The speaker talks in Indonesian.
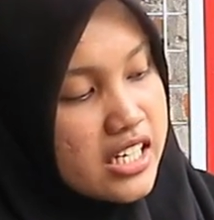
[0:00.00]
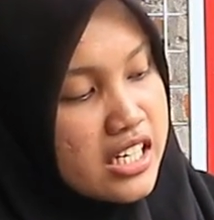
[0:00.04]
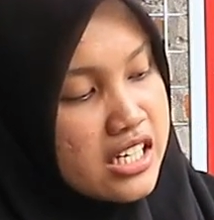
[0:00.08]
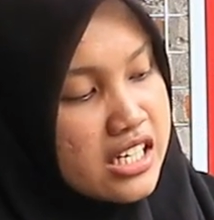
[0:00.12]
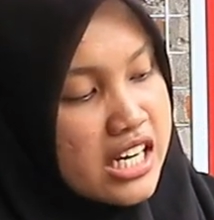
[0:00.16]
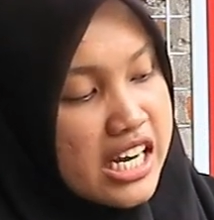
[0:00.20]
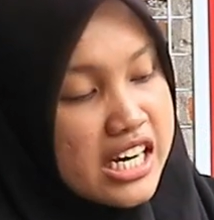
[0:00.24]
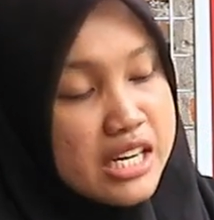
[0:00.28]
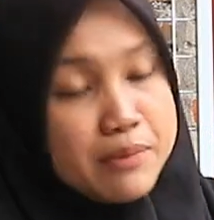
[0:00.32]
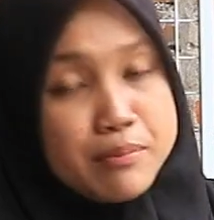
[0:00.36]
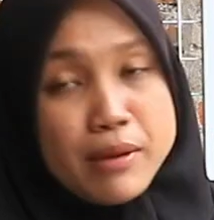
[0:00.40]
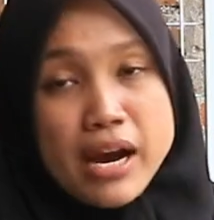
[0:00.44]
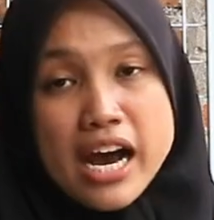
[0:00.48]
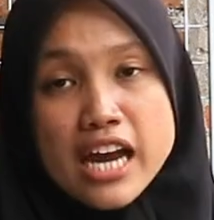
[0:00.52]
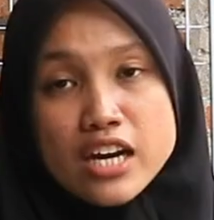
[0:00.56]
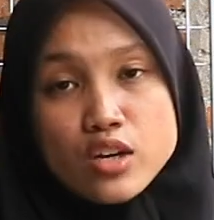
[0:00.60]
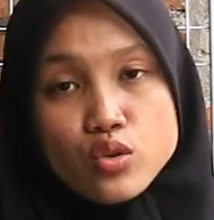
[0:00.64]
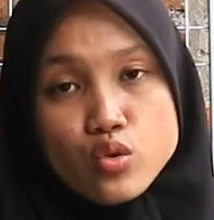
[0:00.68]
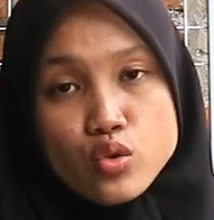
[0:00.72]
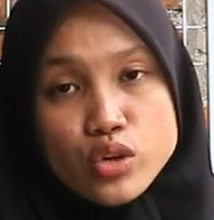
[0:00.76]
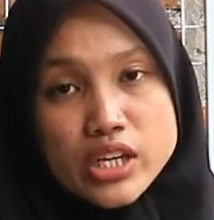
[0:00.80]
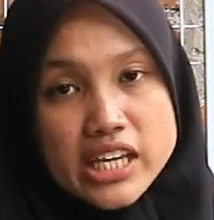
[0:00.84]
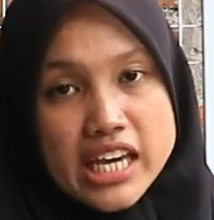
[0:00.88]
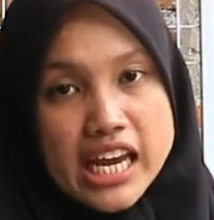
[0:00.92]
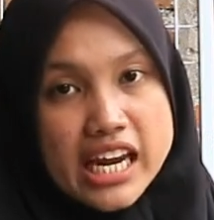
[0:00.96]
ini dari
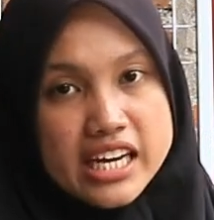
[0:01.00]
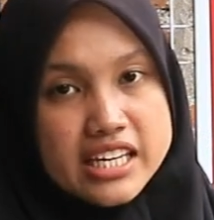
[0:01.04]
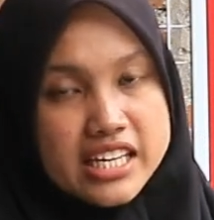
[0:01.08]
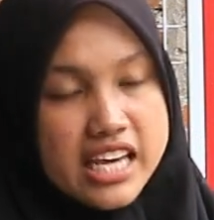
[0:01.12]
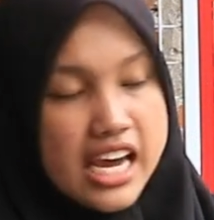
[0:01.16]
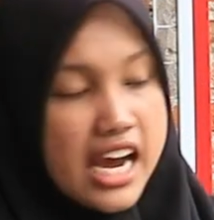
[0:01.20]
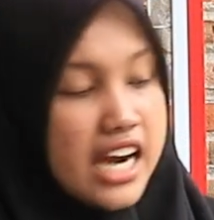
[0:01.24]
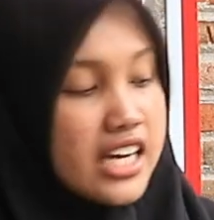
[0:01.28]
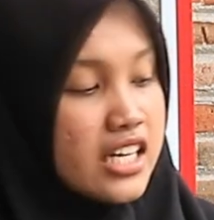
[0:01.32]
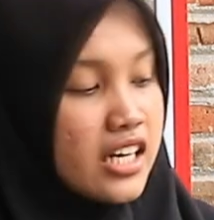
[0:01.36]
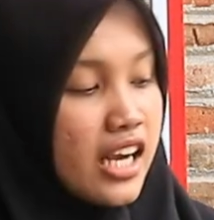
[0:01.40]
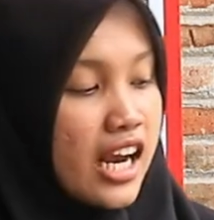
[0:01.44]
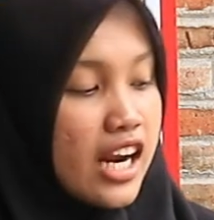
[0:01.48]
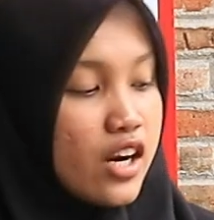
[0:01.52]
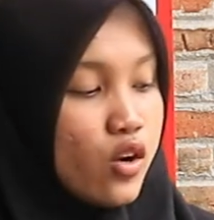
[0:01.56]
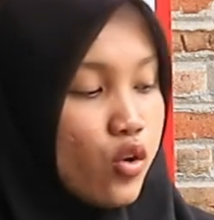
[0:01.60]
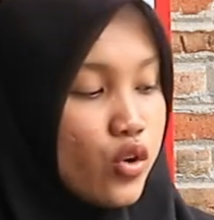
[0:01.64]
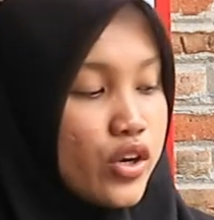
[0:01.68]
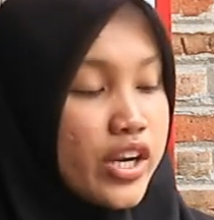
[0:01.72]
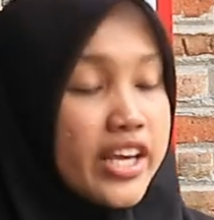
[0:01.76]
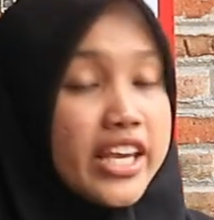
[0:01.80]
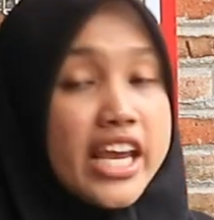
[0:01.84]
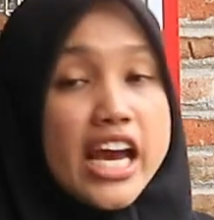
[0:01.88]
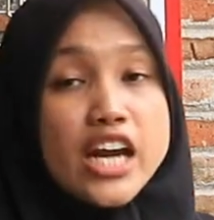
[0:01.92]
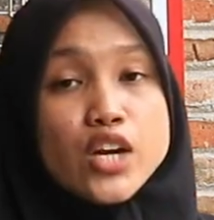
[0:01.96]
bahan kuningan ya dengan
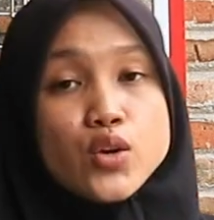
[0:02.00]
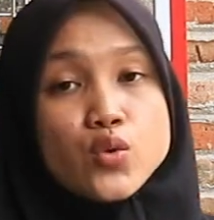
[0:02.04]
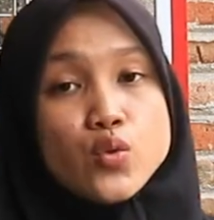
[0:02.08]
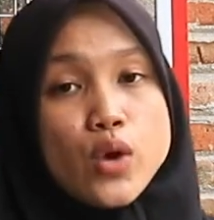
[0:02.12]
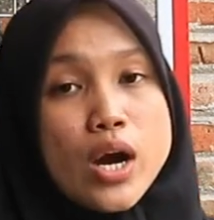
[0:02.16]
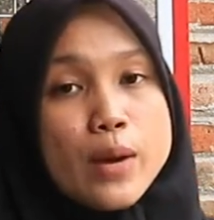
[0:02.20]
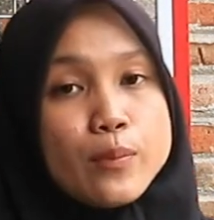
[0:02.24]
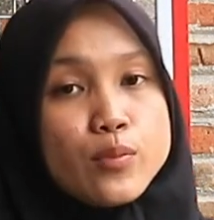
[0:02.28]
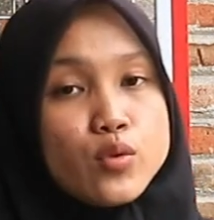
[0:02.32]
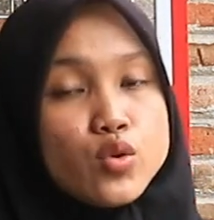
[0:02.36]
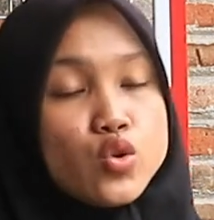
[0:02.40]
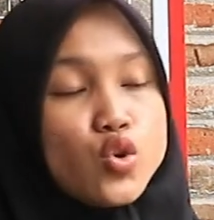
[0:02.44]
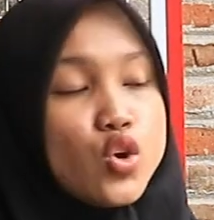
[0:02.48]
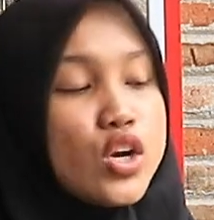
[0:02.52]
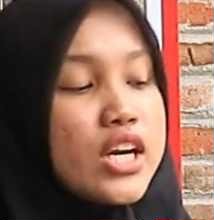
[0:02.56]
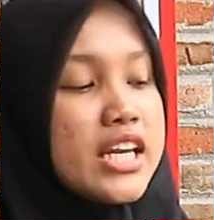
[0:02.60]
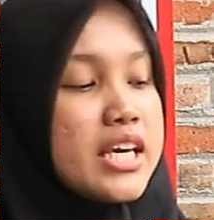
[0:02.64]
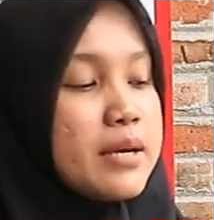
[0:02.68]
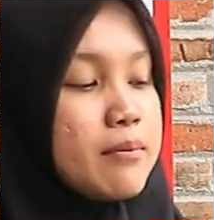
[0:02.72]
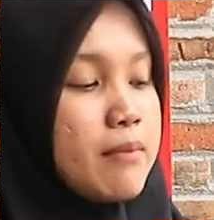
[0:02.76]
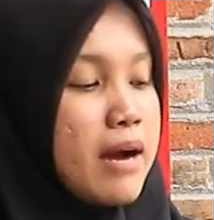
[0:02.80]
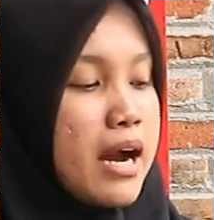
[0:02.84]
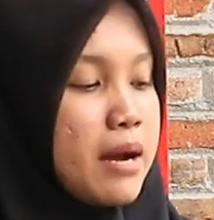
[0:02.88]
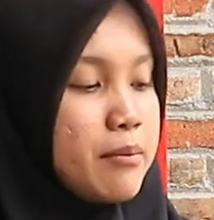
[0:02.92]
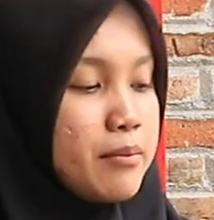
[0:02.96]
OD-nya 25
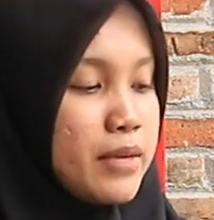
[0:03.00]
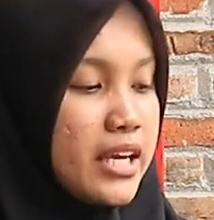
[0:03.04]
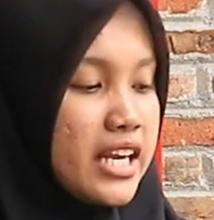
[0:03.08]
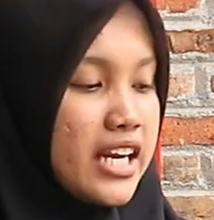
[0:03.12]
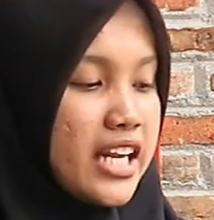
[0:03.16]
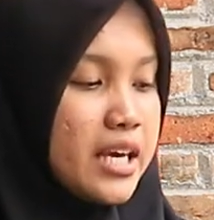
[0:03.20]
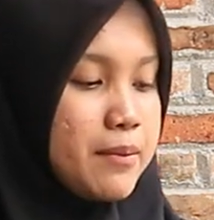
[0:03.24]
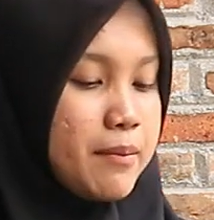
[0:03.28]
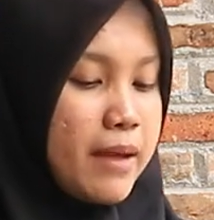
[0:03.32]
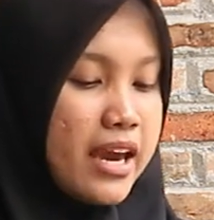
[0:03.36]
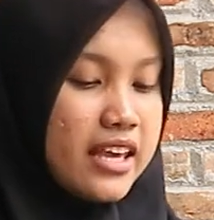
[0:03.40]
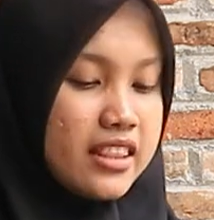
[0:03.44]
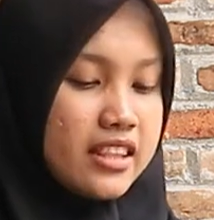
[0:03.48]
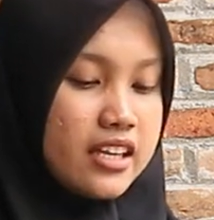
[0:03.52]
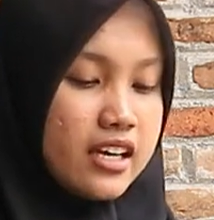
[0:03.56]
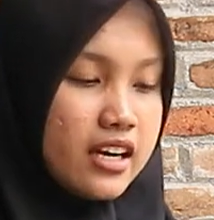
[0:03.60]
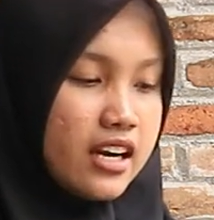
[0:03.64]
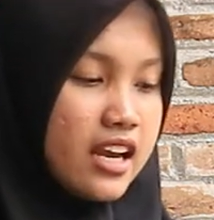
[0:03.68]
mm.